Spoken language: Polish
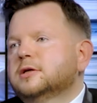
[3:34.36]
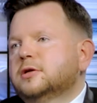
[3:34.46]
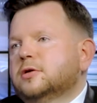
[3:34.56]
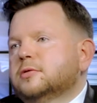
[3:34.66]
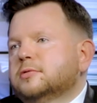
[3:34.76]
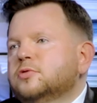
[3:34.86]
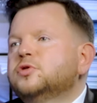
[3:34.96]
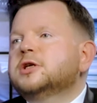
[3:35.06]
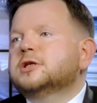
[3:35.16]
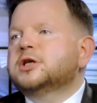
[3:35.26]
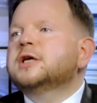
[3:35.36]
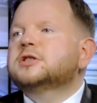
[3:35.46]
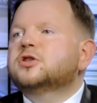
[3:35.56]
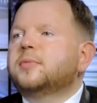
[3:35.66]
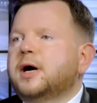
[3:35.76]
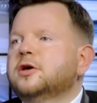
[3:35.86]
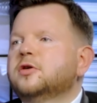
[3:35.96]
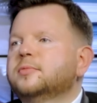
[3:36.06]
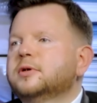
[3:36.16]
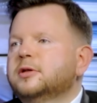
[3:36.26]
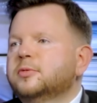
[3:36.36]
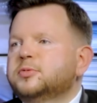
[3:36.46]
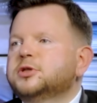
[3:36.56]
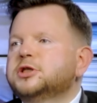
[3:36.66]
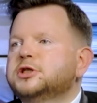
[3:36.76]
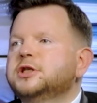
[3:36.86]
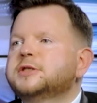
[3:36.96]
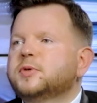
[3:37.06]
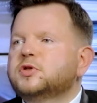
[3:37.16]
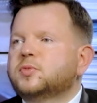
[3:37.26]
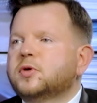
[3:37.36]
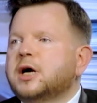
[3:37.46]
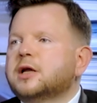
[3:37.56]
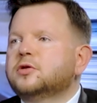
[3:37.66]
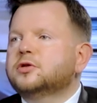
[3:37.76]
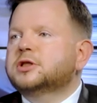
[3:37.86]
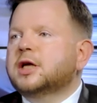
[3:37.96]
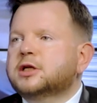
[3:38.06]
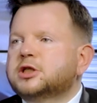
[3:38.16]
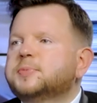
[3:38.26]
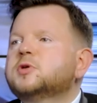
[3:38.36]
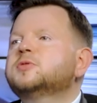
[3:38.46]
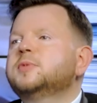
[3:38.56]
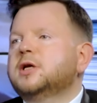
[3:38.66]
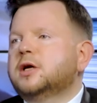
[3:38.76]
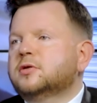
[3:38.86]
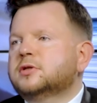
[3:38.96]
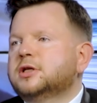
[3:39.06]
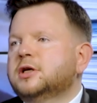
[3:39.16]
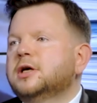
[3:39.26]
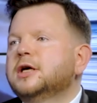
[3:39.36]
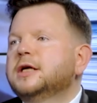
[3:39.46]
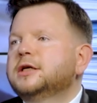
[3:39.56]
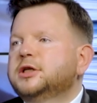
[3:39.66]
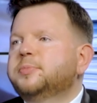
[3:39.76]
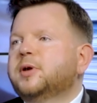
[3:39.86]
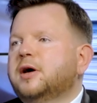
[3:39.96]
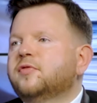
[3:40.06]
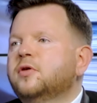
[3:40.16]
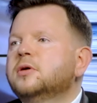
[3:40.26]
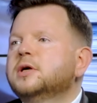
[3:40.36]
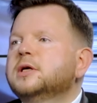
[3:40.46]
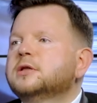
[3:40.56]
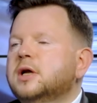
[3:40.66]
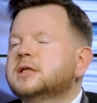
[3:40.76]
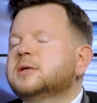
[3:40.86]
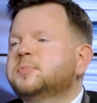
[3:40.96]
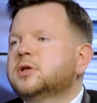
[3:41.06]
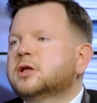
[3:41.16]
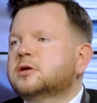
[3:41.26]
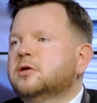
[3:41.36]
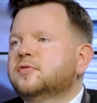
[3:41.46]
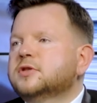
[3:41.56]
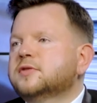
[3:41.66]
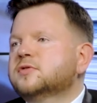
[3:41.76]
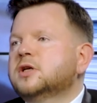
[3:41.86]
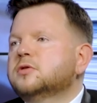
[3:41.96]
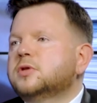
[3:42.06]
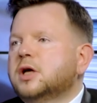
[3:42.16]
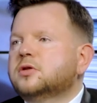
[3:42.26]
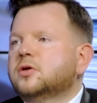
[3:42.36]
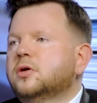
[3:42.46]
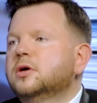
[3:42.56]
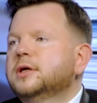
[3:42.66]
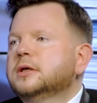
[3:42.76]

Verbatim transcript: no, ludzie często mają, no bo przecież nie sposób ogarnąć tak szybko zmieniające się prawo. Doradca podatkowy ze względu na to,